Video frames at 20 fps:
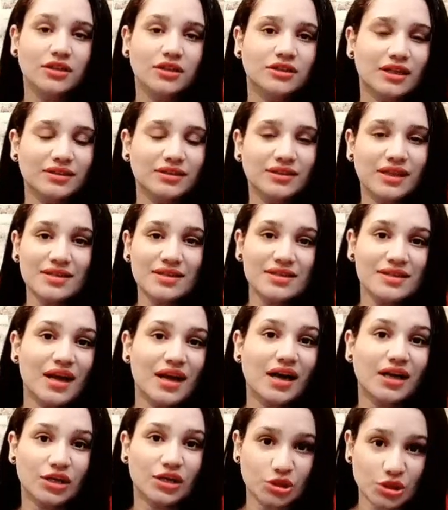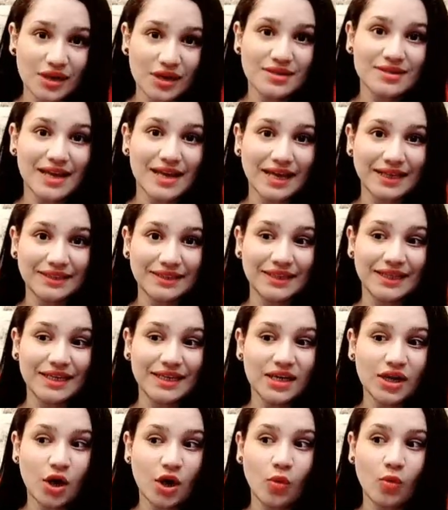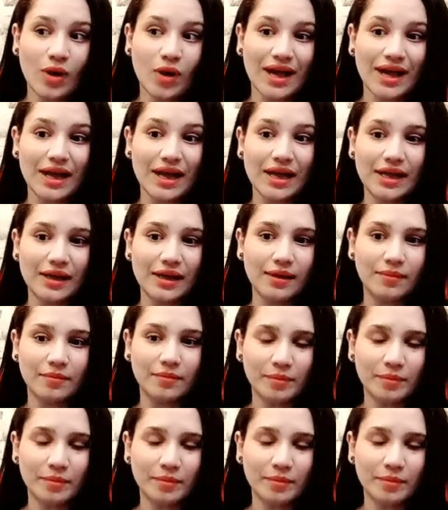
تنتصر على شخص قد ايه هو آه،